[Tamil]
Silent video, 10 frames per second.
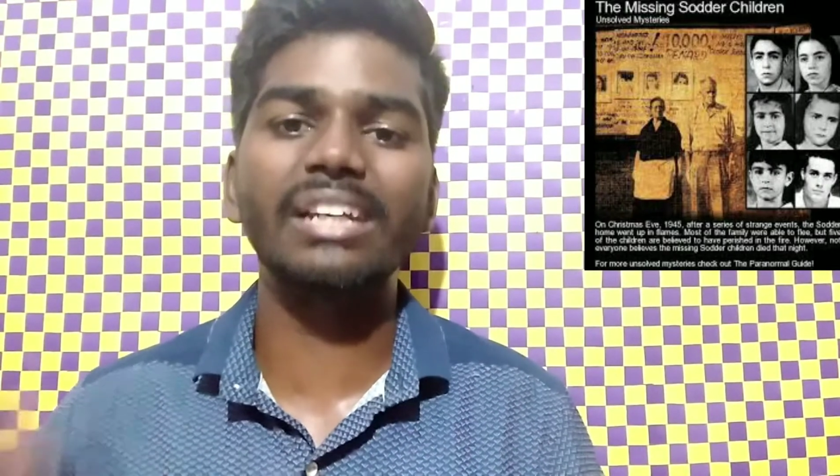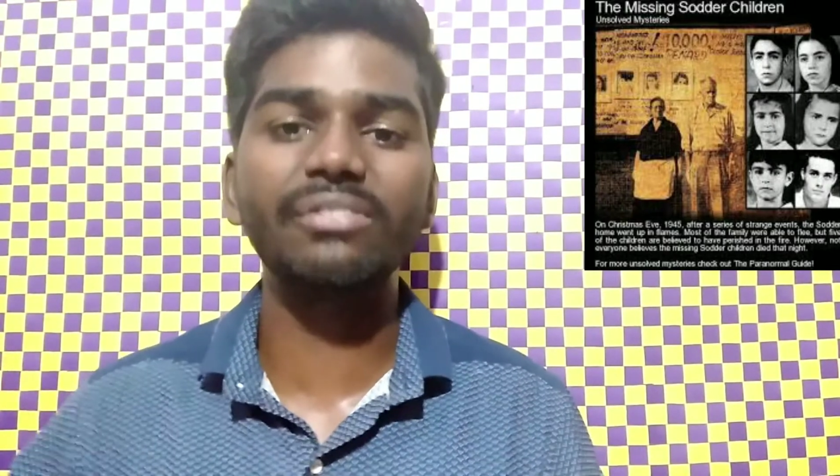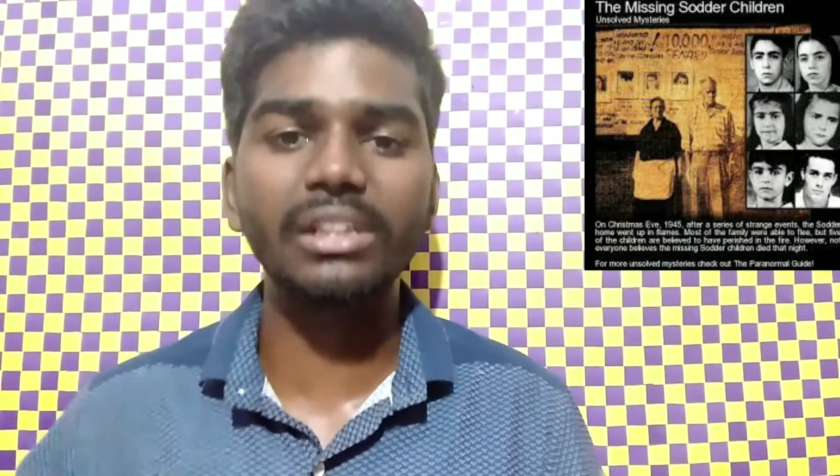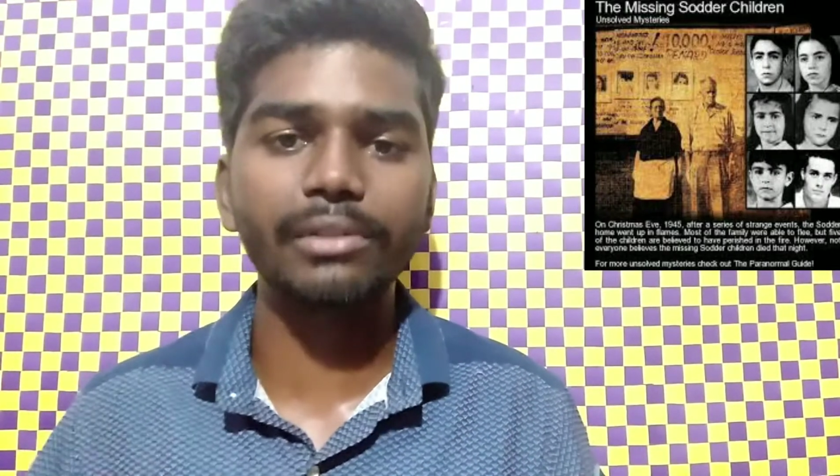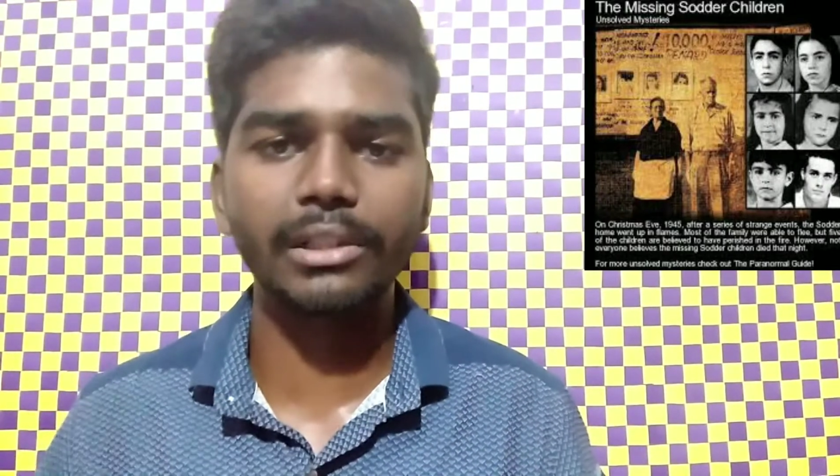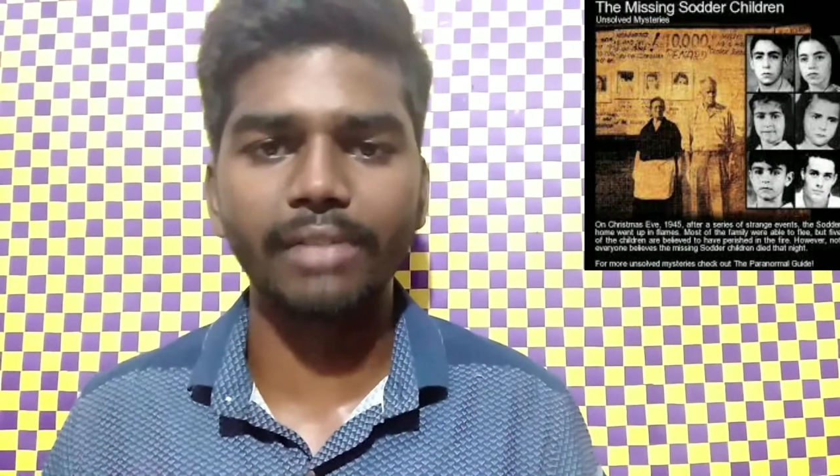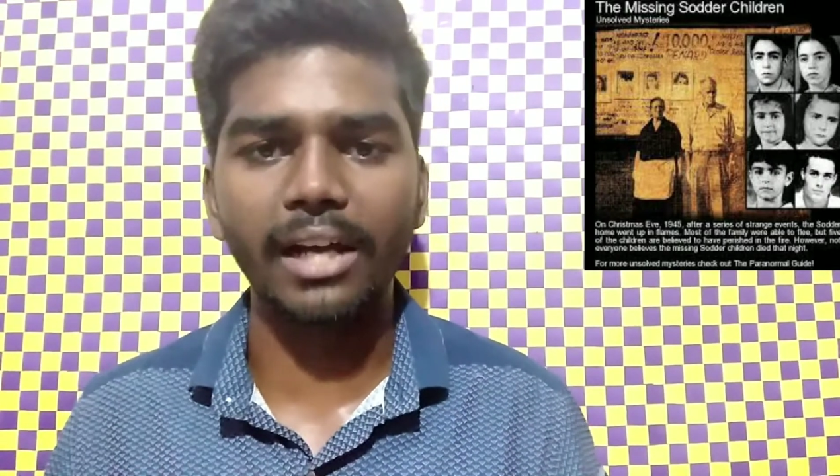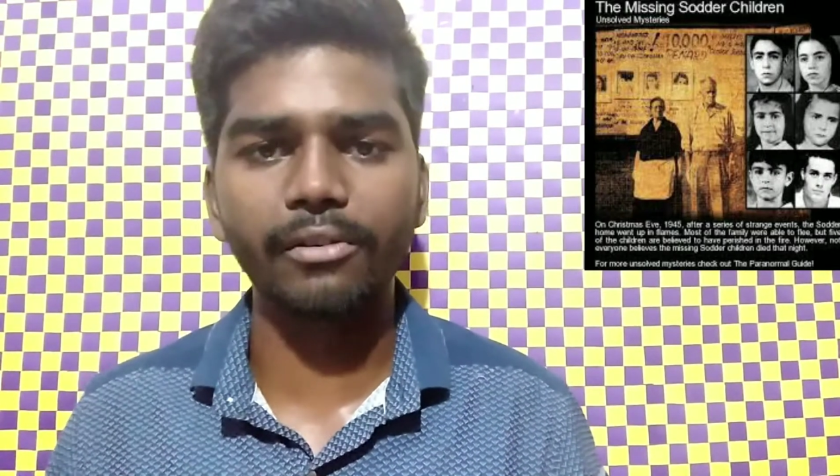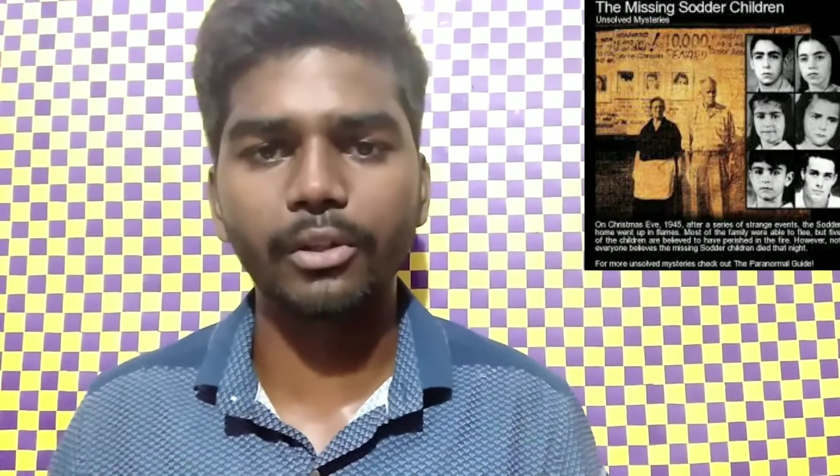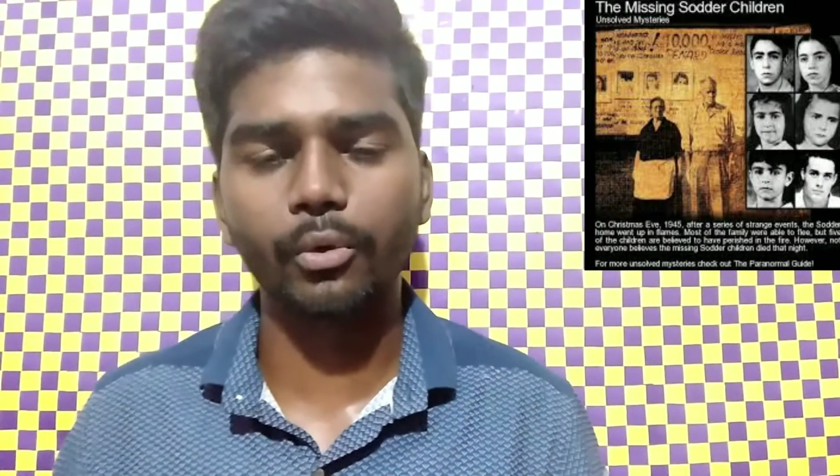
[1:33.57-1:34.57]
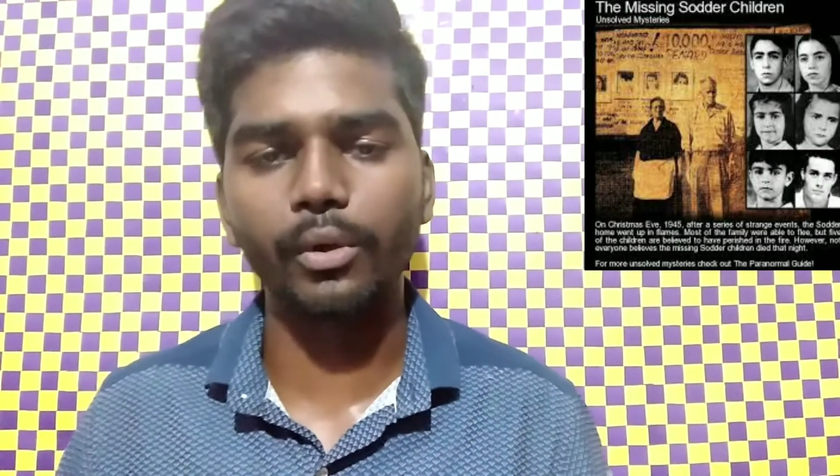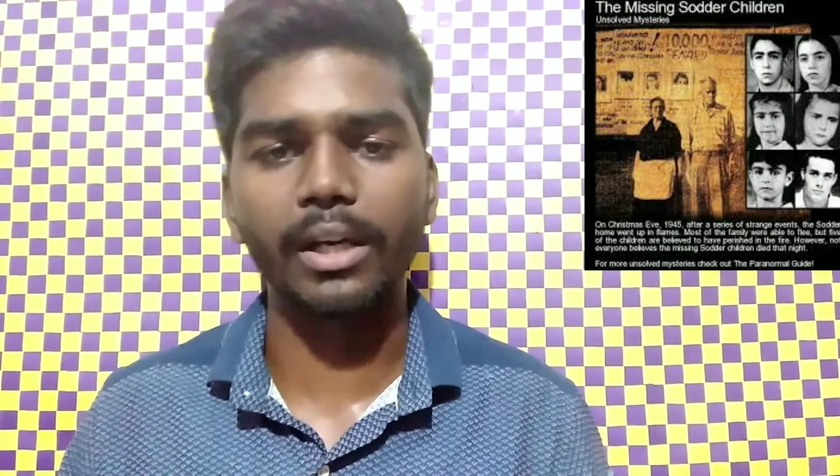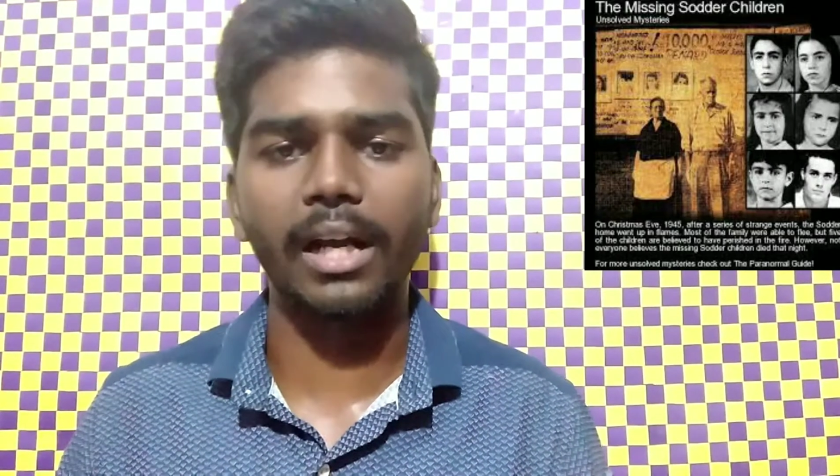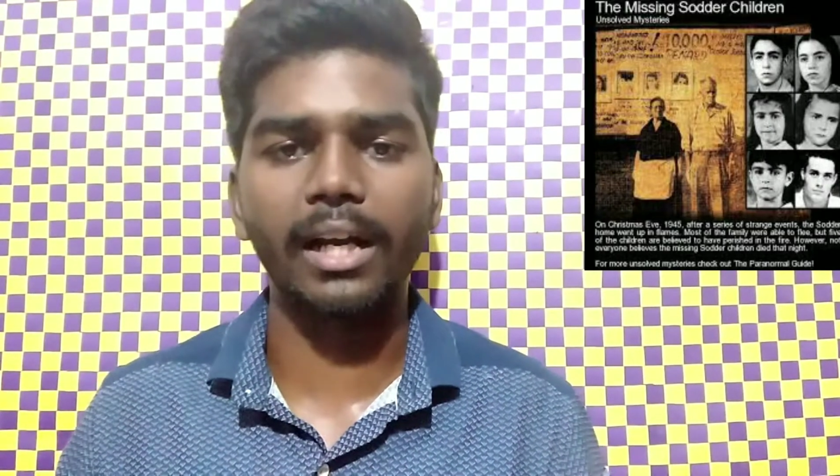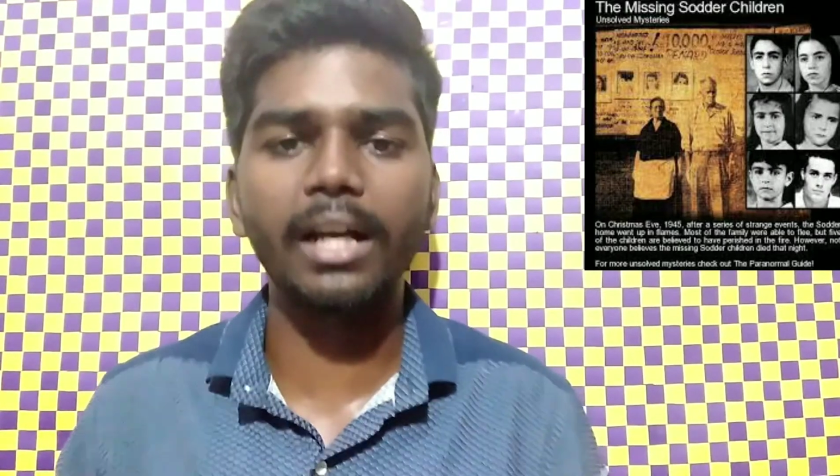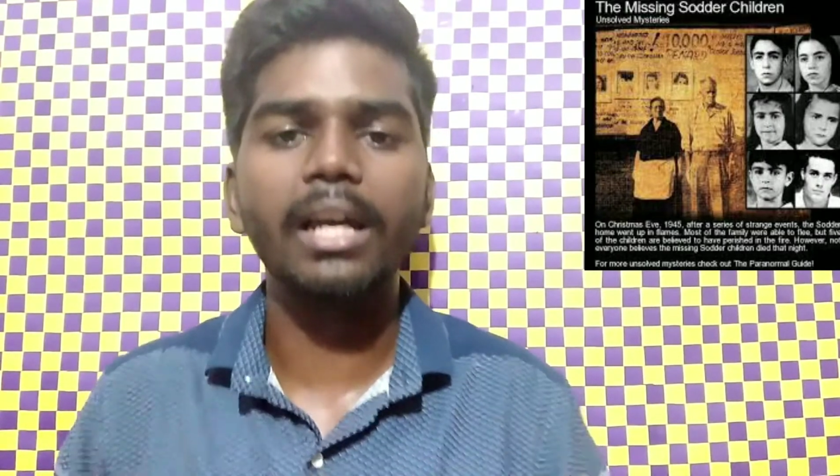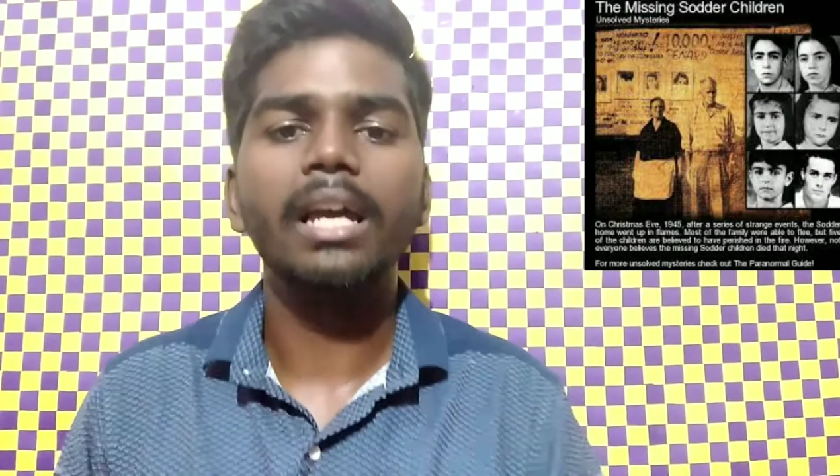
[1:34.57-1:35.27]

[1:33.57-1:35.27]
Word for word: கிஃப்ட்டை வந்து வாங்கிட்டு வந்து கொடுக்குறாங்க